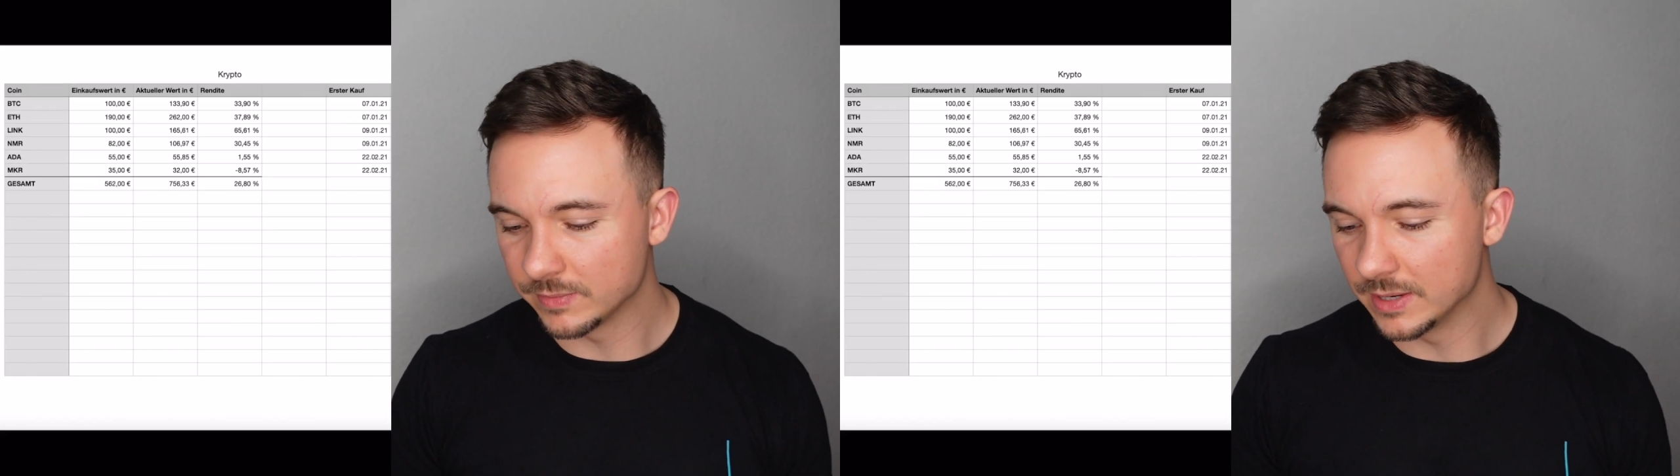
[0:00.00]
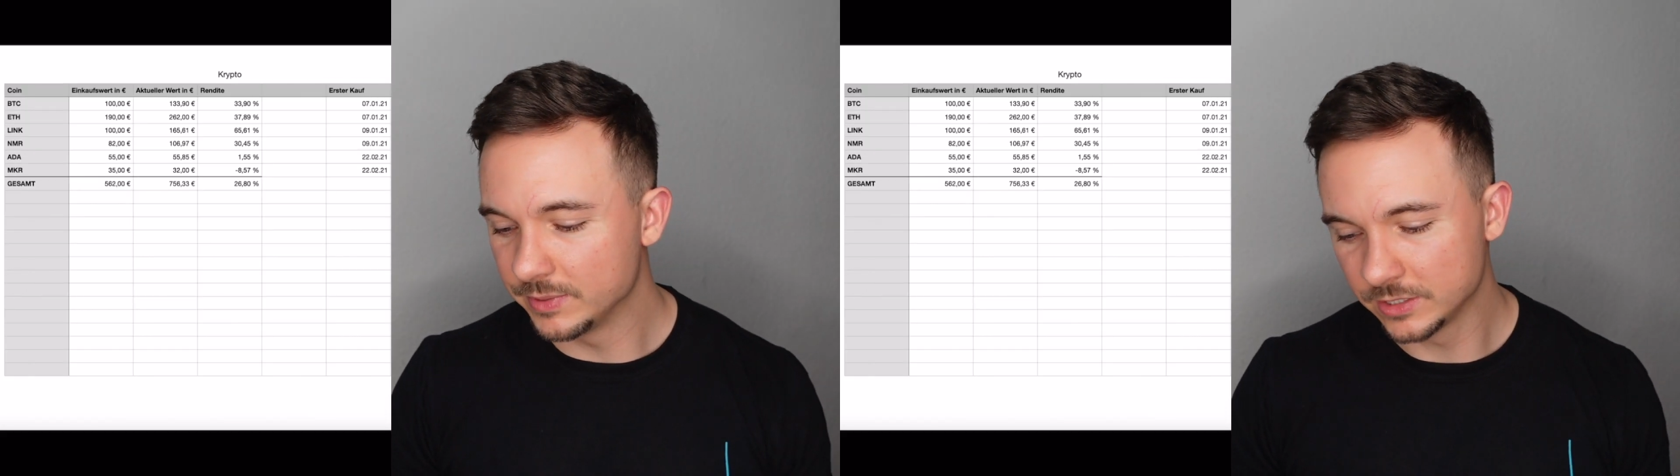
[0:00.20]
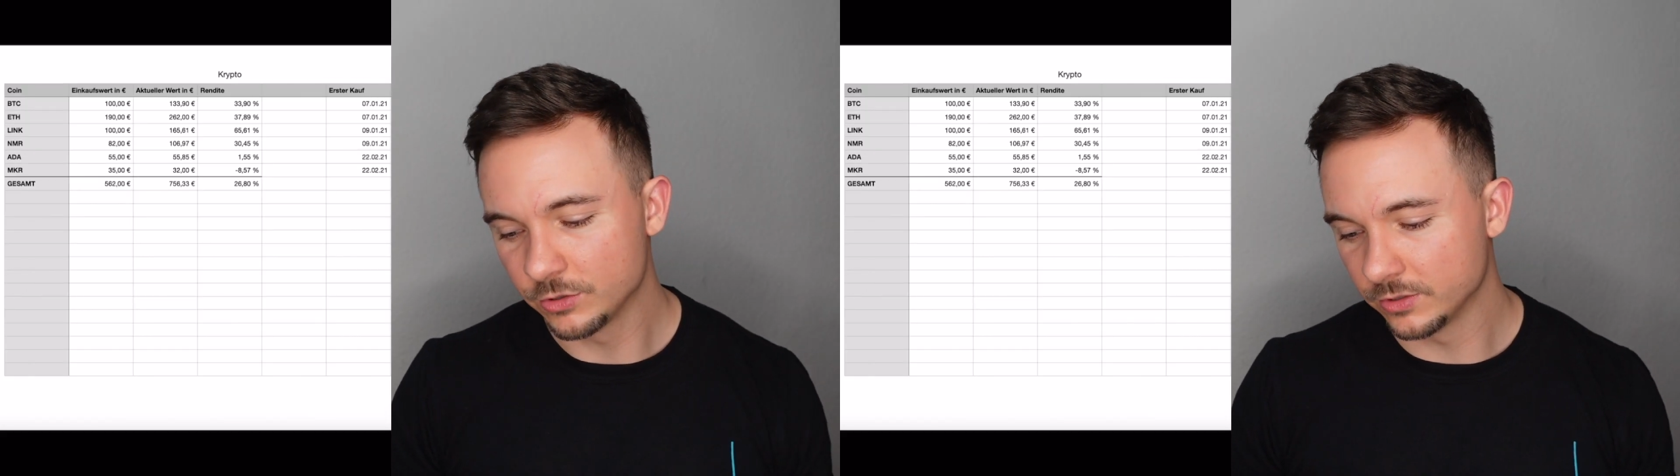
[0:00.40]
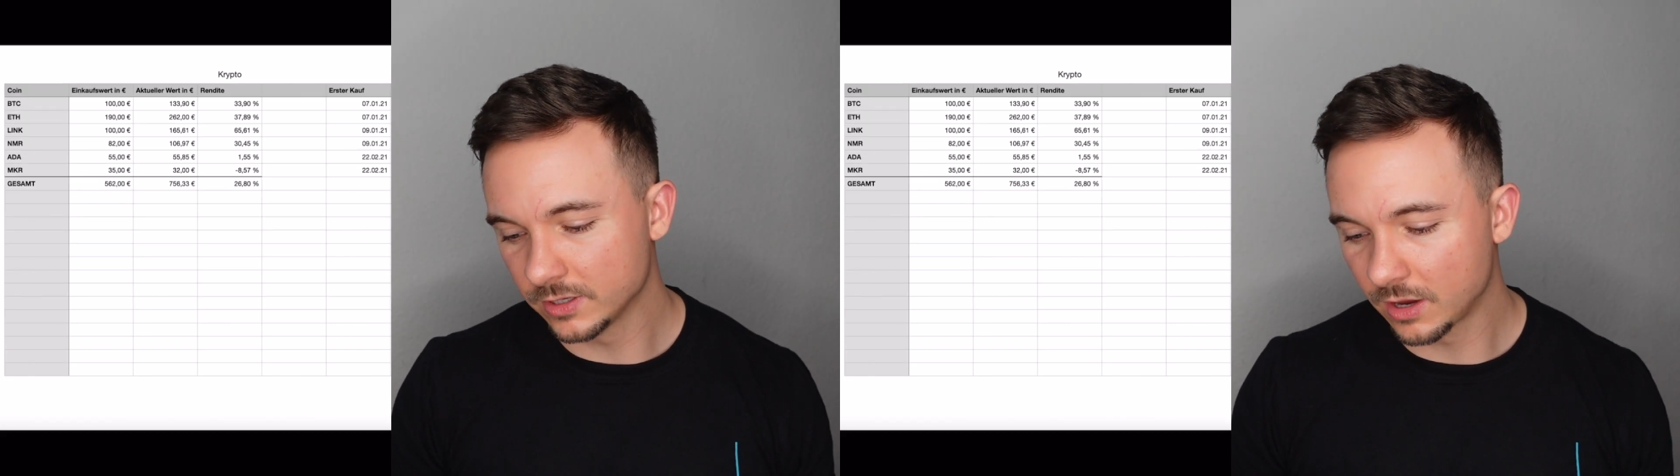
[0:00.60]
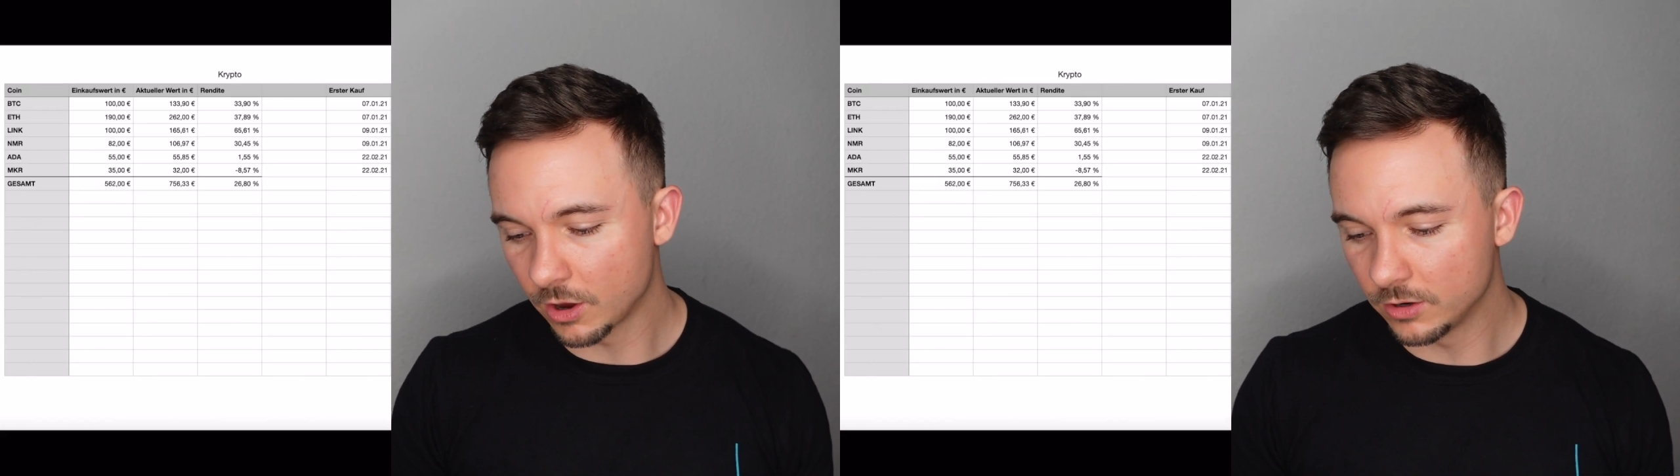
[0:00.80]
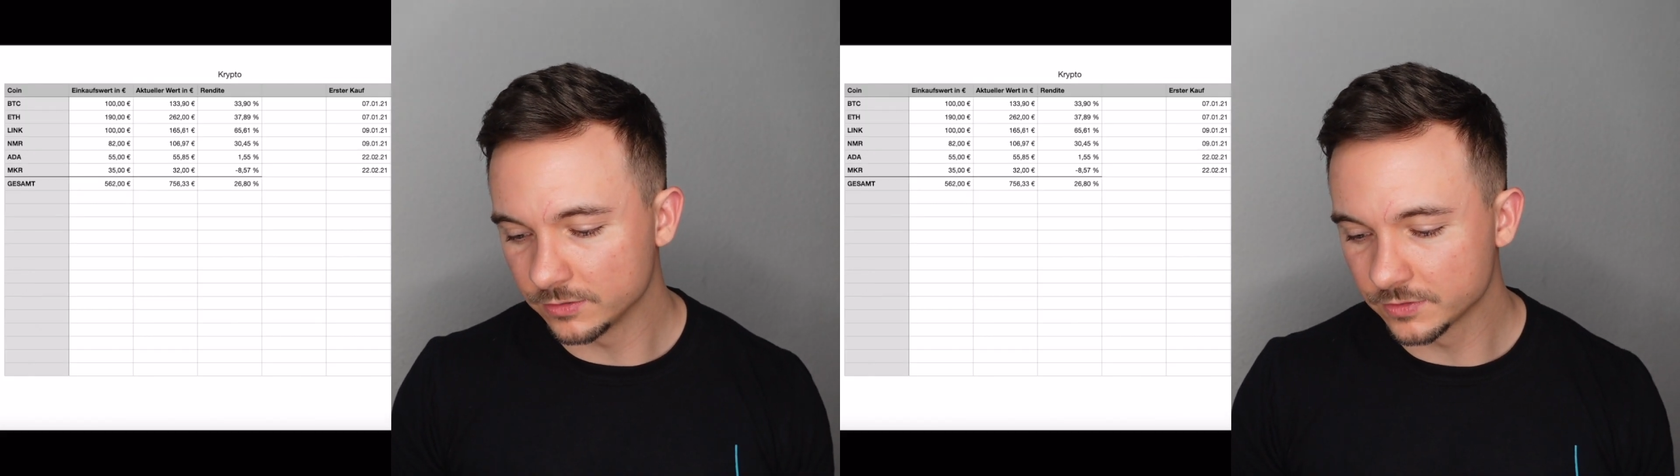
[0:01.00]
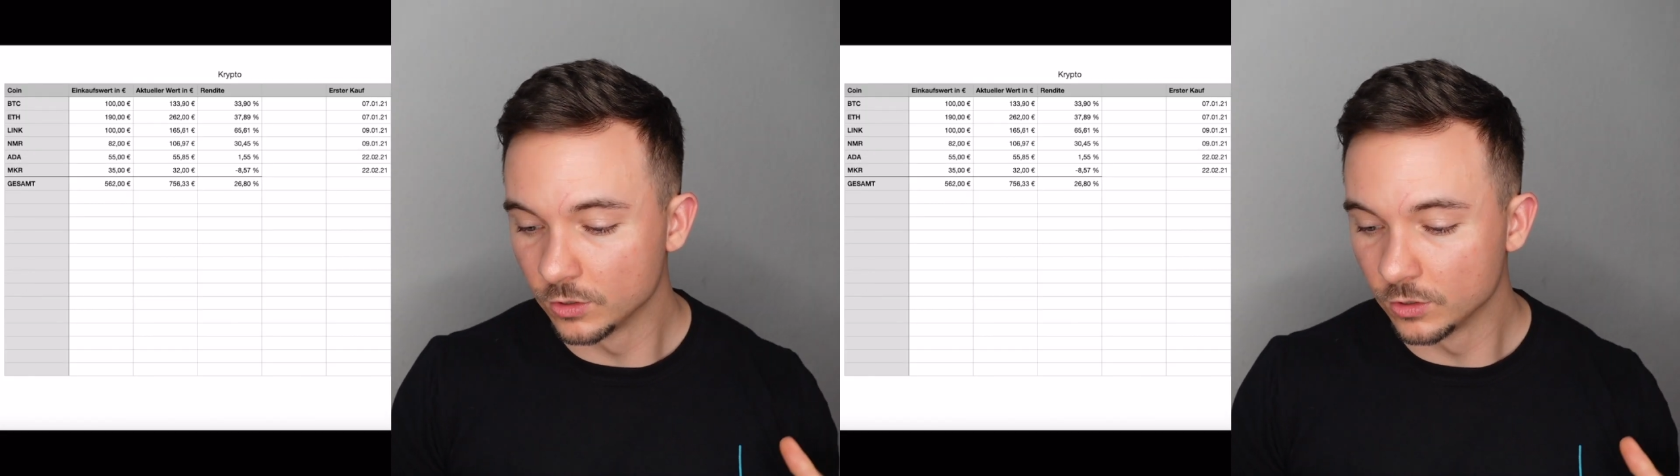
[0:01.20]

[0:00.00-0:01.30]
Mal Bitcoin gekauft,